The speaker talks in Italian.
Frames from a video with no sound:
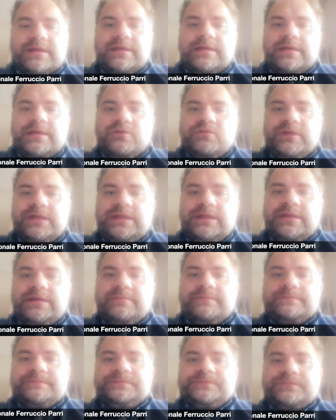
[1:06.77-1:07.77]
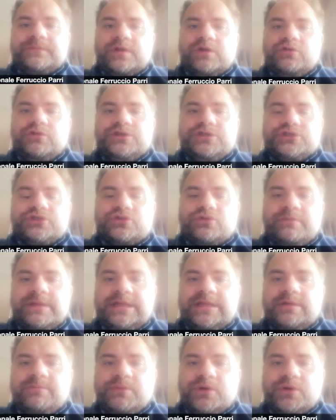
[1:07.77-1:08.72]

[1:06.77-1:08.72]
E quindi con gli strumenti